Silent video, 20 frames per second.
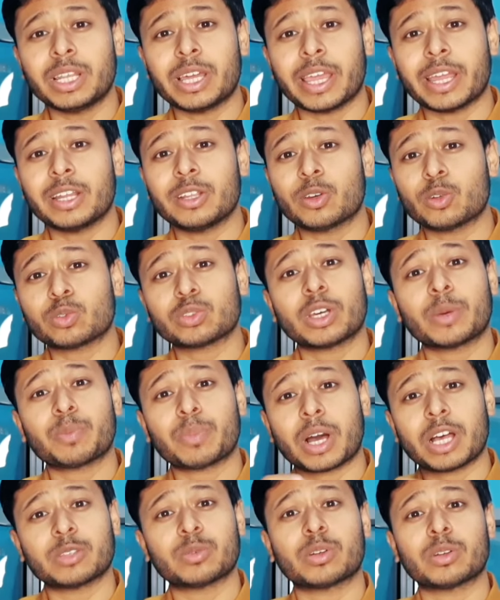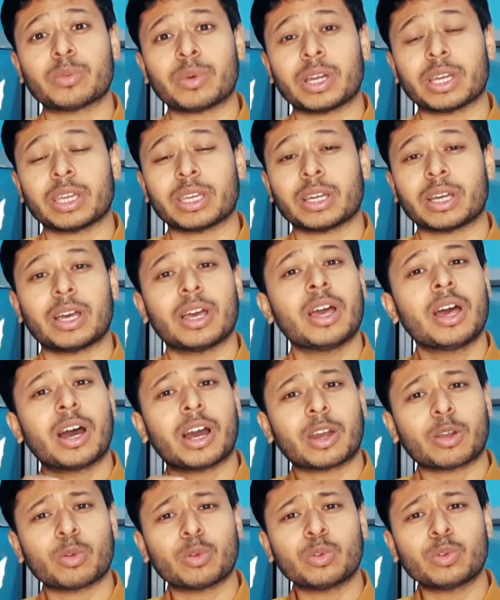आई डी और उसका पासवर्ड मांगेगा
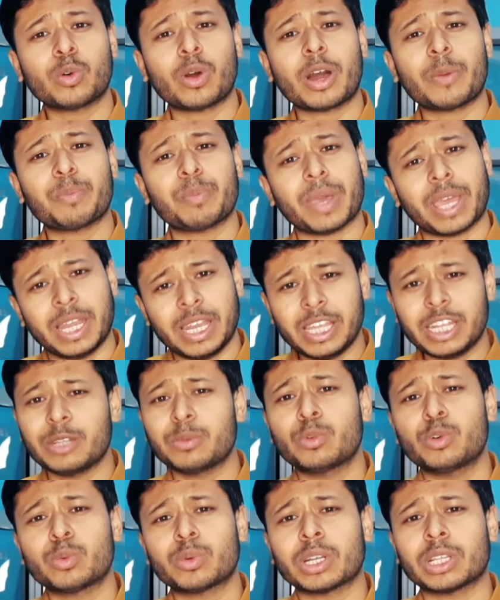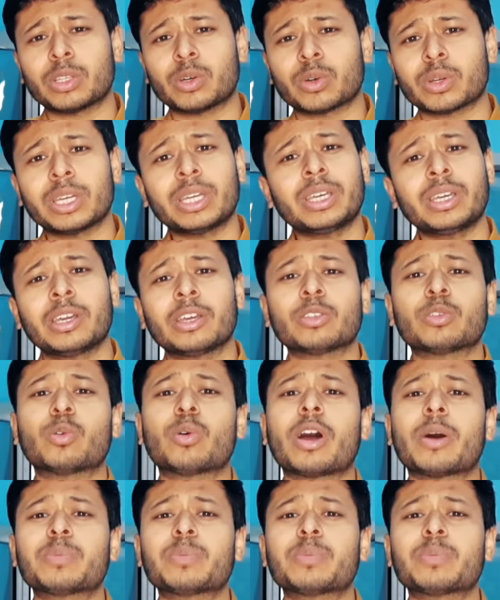और उनको आप पहले ही रिमूव कर दोगे तो